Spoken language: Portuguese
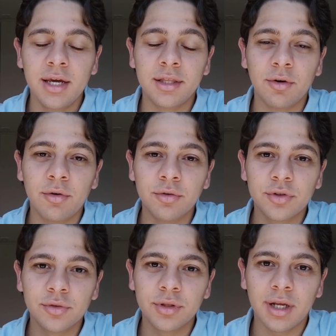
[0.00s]
Então
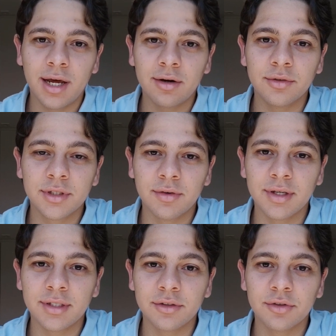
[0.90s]
consulta lá com seu
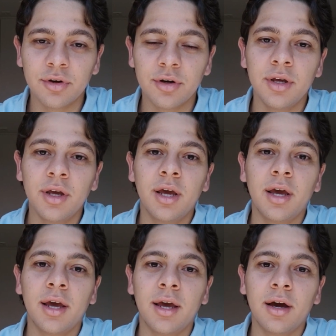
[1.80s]
assessor
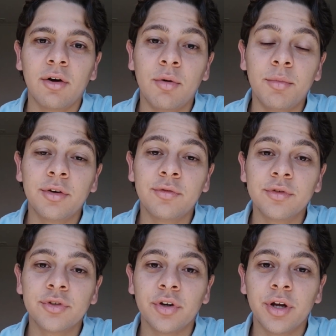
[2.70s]
é, como que
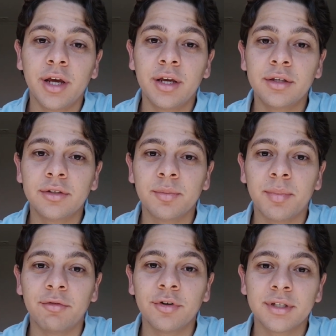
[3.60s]
funciona isso
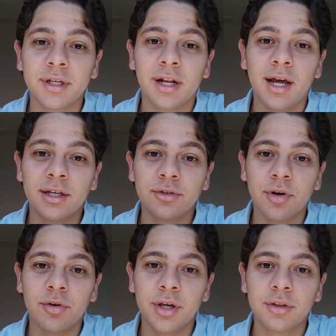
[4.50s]
para você lá na
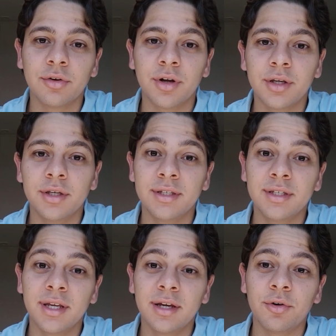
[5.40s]
sua corretora.
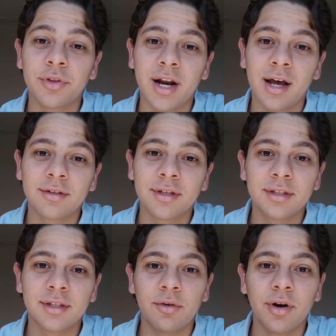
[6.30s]
Existem contratos que
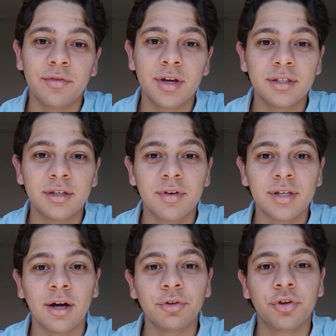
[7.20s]
são
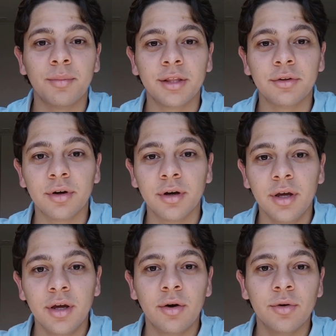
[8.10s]
reversíveis ao tomador
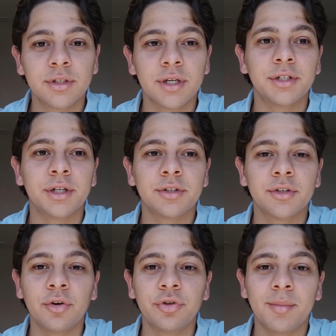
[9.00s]
ou seja,
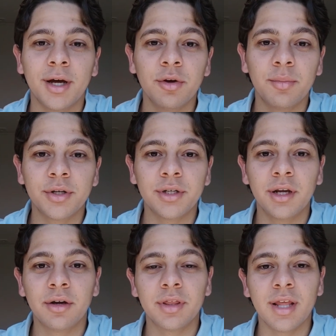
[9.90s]
só o tomador pode
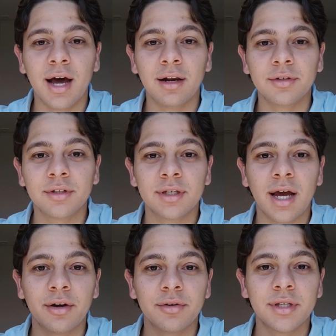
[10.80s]
liquidá-los
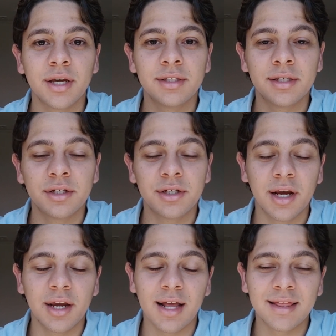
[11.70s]
a não ser que se
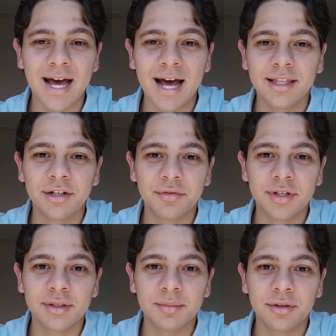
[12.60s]
chegue à data de
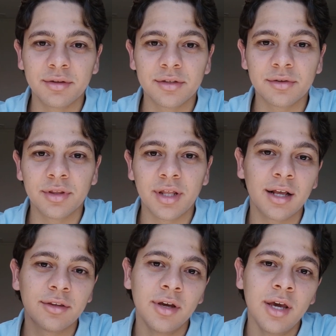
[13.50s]
vencimento desse
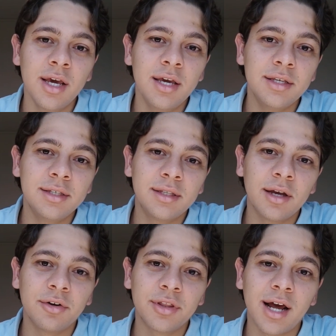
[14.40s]
contrato, e
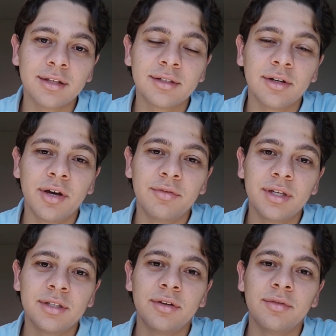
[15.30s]
existem contratos que são
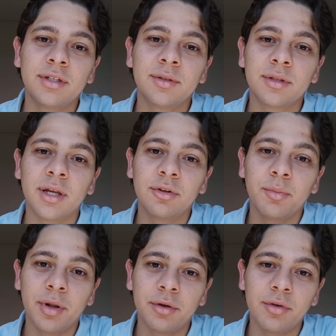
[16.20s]
reversíveis tanto
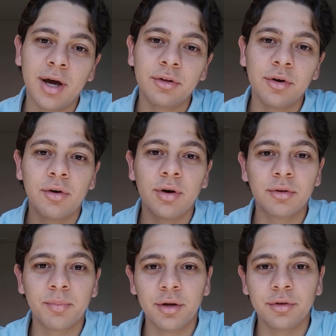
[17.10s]
pelo doador
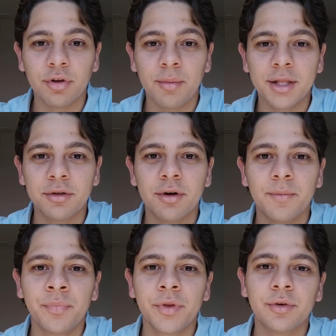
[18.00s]
quanto pelo tomador,
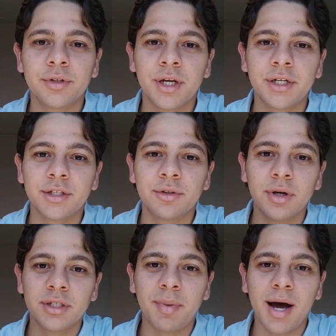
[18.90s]
ou seja, as
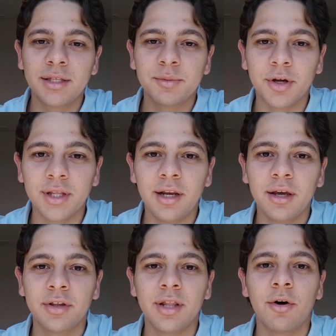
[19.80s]
duas partes podem
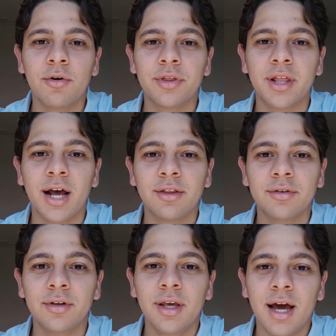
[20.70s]
liquidar o
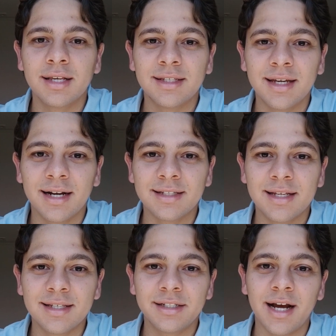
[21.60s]
contrato assim que elas
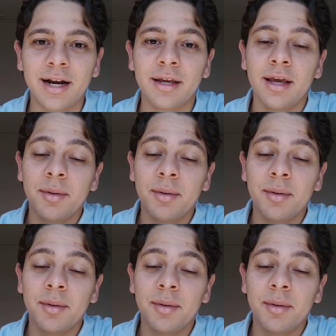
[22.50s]
desejarem.